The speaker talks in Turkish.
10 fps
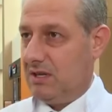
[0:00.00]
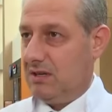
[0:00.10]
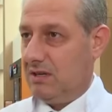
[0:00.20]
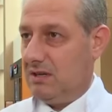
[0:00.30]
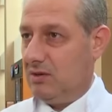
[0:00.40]

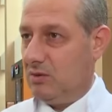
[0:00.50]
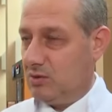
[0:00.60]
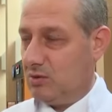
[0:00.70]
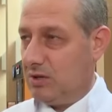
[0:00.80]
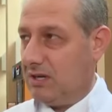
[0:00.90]
Ee,
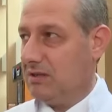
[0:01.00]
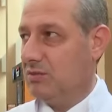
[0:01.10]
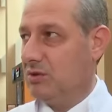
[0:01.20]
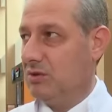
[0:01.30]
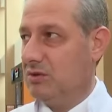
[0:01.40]
huzuru
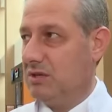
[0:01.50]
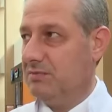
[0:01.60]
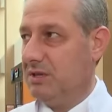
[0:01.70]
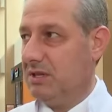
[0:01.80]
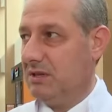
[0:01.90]
artırmış olacağız.
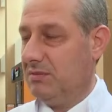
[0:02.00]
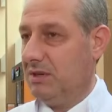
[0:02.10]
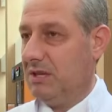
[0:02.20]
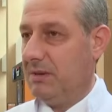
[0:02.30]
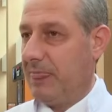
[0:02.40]
Bir de
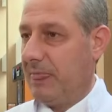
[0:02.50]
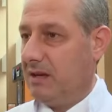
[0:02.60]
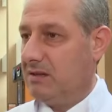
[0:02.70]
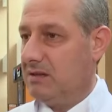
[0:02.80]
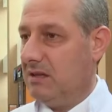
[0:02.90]
tabii
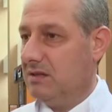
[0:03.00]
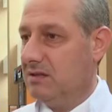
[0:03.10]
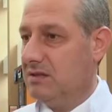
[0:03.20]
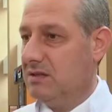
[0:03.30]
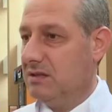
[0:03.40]
sağlık
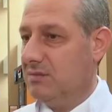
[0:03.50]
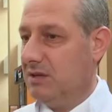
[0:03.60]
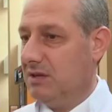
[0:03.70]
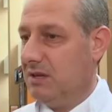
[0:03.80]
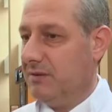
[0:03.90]

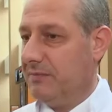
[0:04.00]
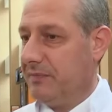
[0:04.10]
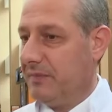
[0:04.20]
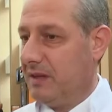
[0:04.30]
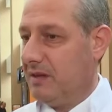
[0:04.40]
sisteminde
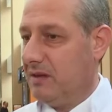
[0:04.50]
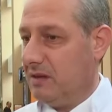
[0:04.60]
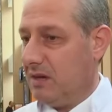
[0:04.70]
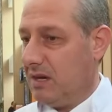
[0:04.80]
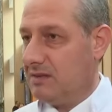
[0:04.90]
e,
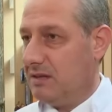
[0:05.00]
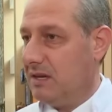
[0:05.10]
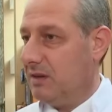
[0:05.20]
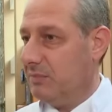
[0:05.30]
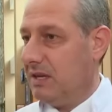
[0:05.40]

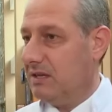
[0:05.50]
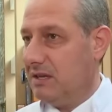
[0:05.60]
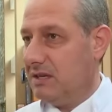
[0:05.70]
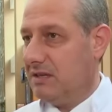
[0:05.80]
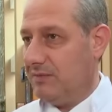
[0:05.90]
hastalara belki
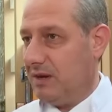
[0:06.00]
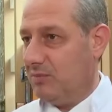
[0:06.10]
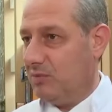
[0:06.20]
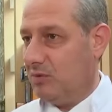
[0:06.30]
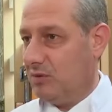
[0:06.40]
ilk defa
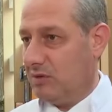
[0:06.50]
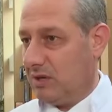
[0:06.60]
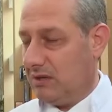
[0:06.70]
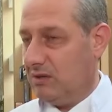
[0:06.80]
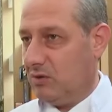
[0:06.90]
bu
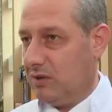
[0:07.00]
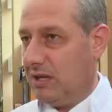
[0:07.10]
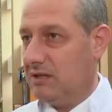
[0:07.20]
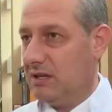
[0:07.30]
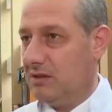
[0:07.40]
randevu onaylı
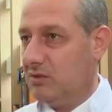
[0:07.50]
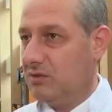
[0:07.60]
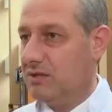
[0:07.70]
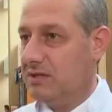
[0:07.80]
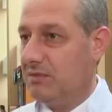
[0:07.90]
kademeli randevu
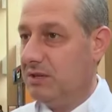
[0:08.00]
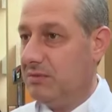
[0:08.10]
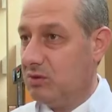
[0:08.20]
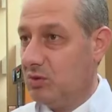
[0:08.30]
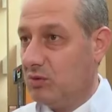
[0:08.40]
sistemiyle bir
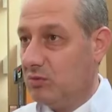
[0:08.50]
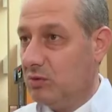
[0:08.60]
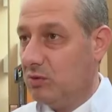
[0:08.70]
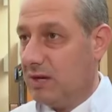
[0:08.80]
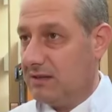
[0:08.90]

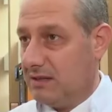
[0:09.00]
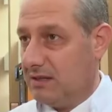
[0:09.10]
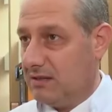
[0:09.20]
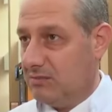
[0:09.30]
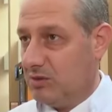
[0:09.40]
sorumluluğu
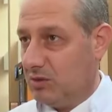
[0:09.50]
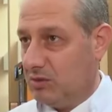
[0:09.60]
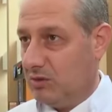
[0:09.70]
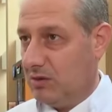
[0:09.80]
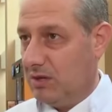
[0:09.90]
hatırlatılmış
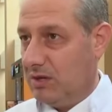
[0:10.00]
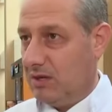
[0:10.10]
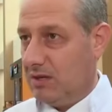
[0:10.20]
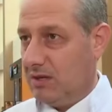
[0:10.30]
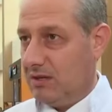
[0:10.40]
oluyor.
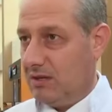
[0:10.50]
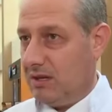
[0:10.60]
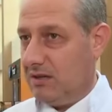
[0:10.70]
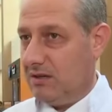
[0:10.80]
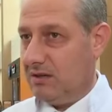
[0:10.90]

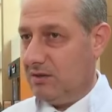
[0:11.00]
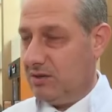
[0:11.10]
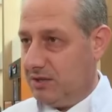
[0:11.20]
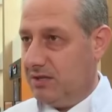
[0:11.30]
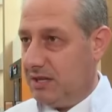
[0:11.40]
Yani e,
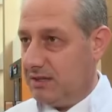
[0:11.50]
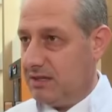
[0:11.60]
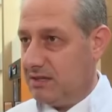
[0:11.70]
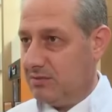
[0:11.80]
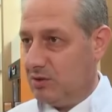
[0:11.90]
ciddiyet
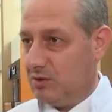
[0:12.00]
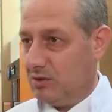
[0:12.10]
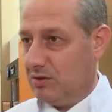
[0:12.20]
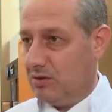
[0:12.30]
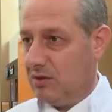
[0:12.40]
getirmiş oluyor.